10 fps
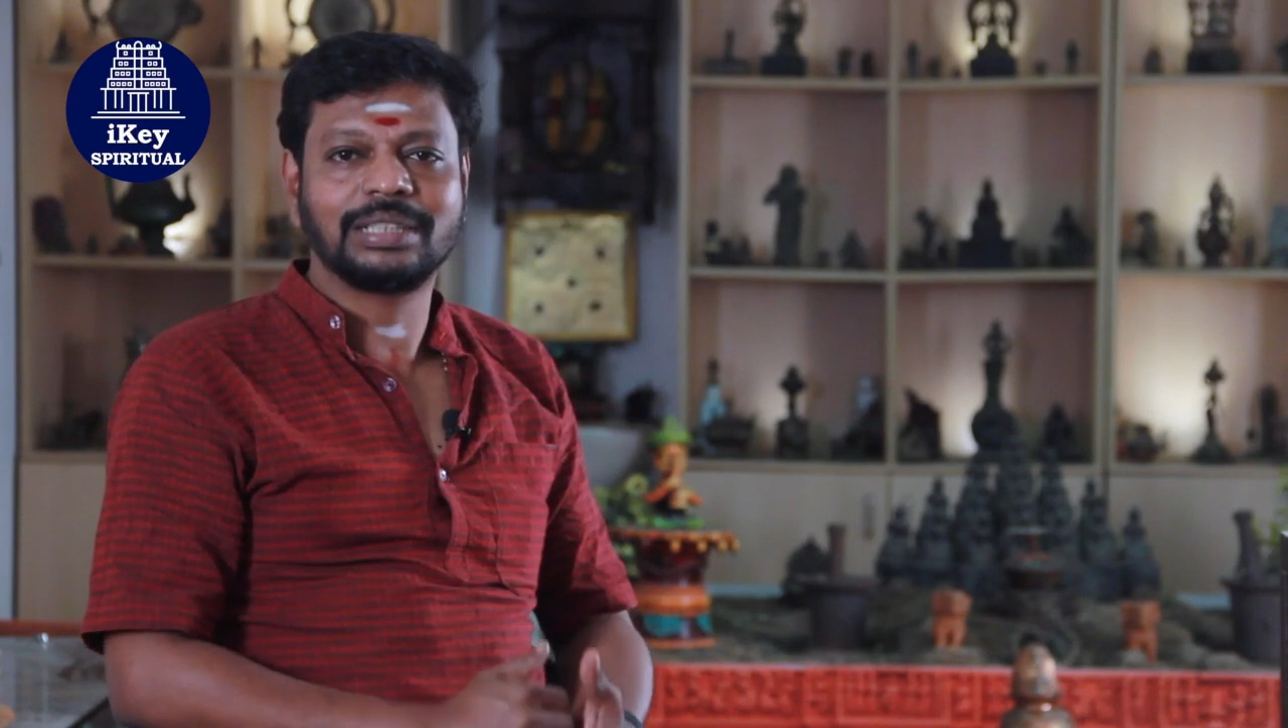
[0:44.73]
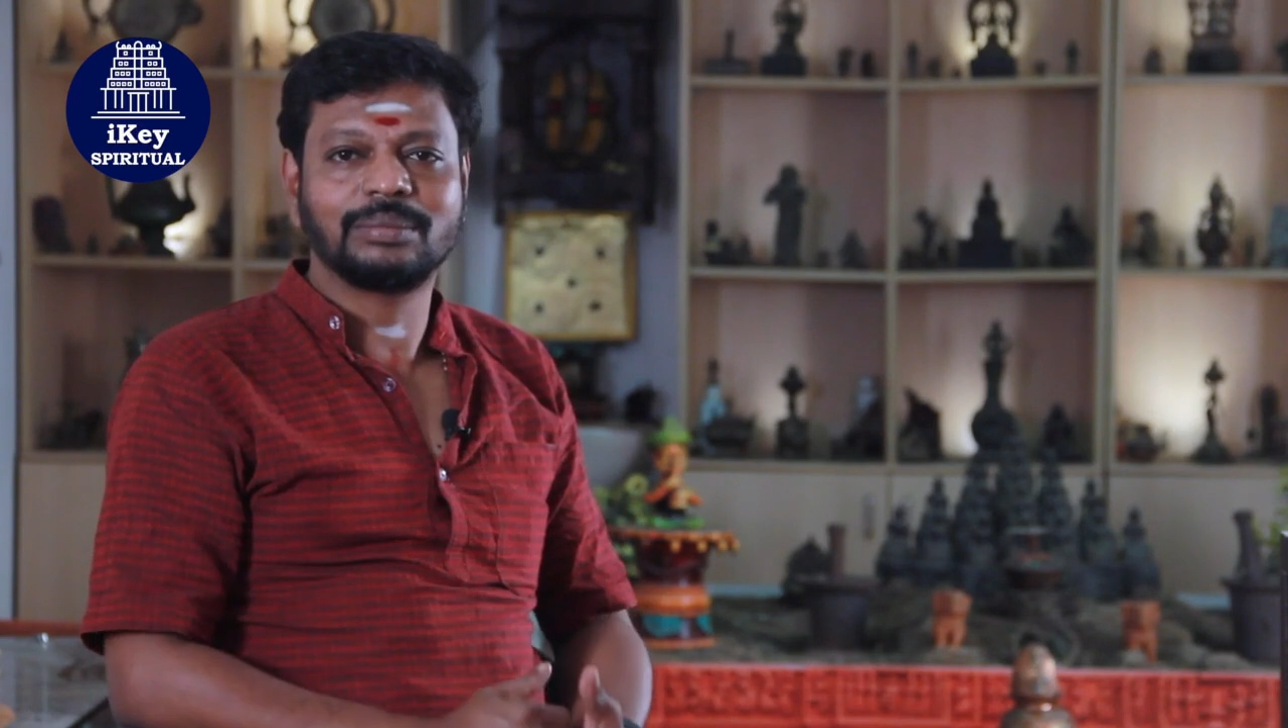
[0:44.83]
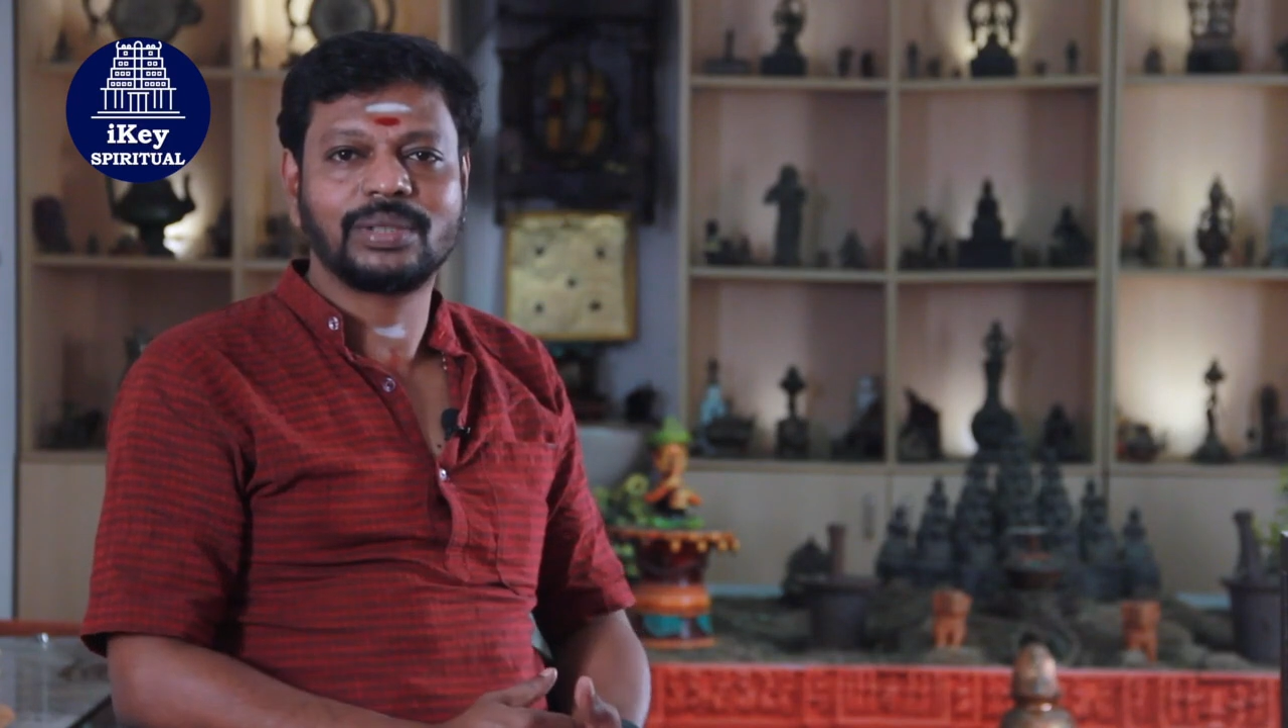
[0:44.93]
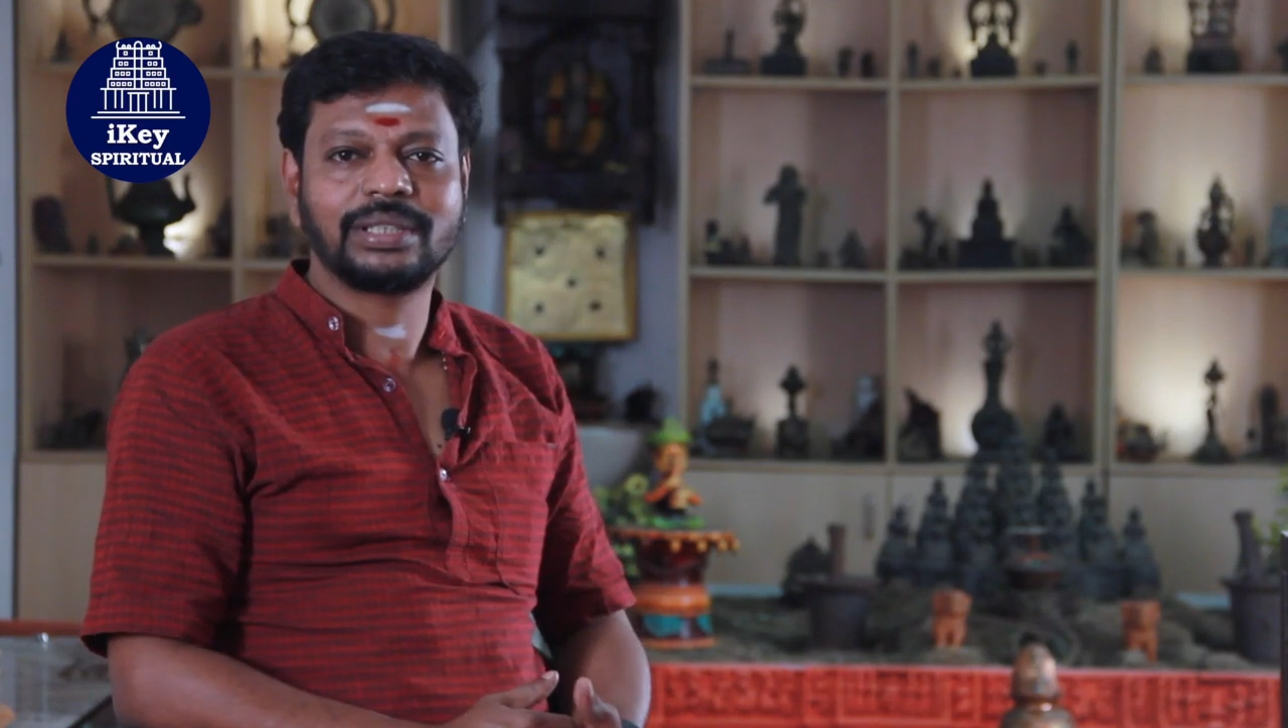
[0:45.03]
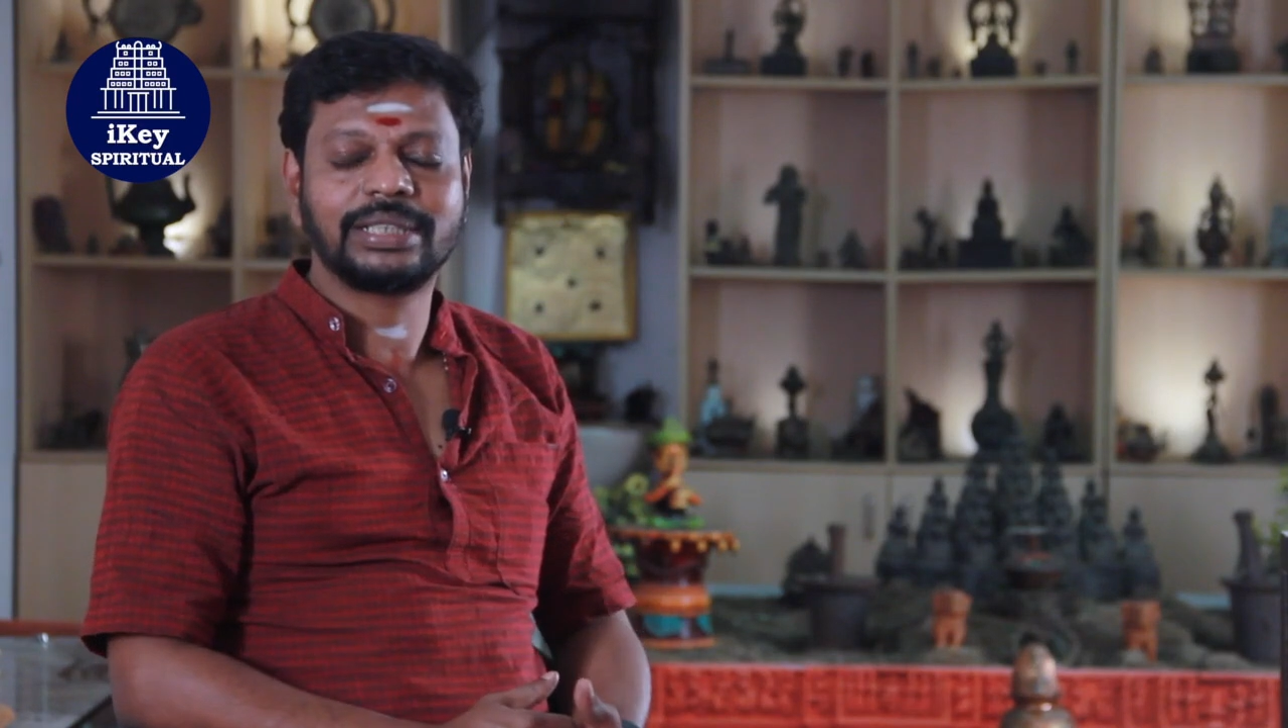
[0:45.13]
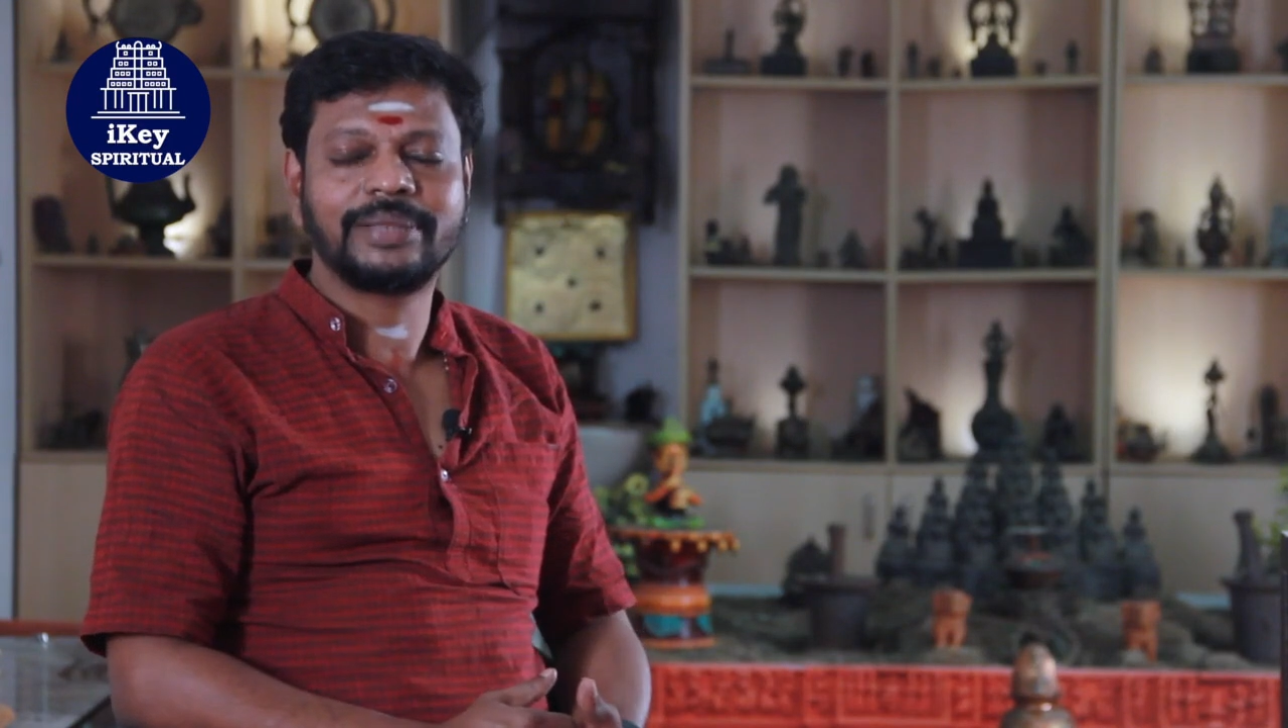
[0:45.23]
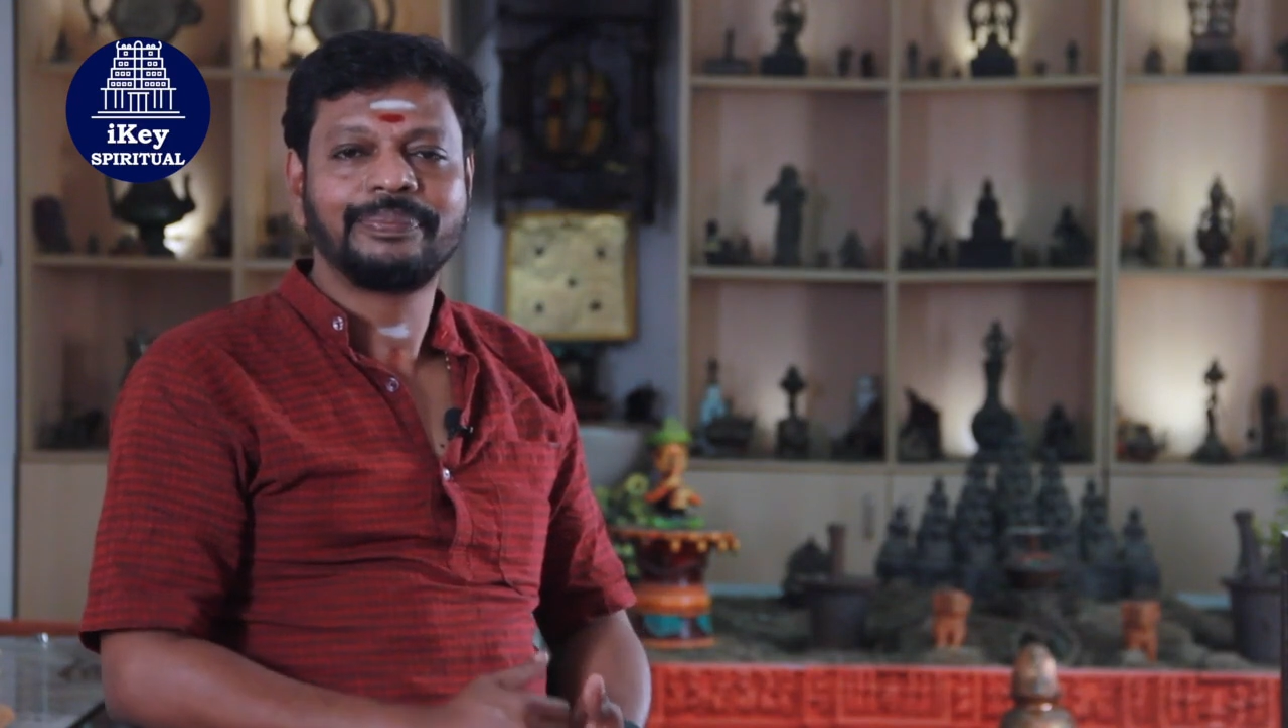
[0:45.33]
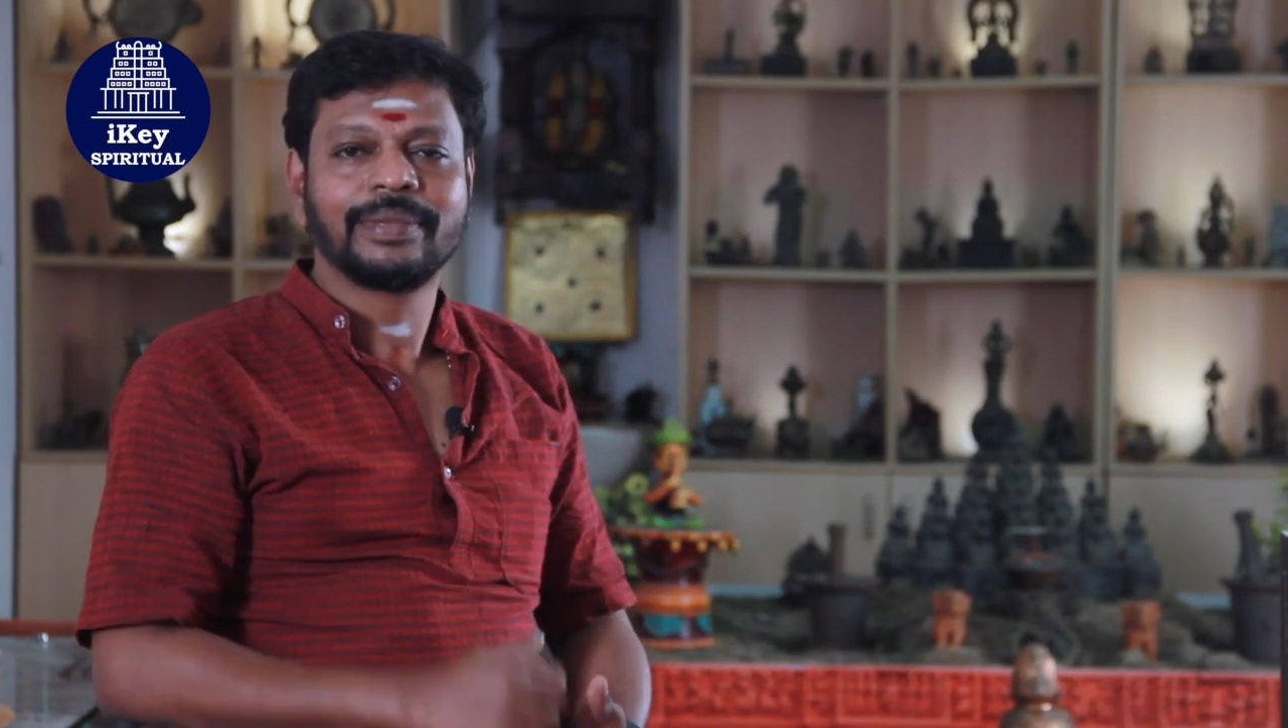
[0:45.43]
செய்யும் பொழுது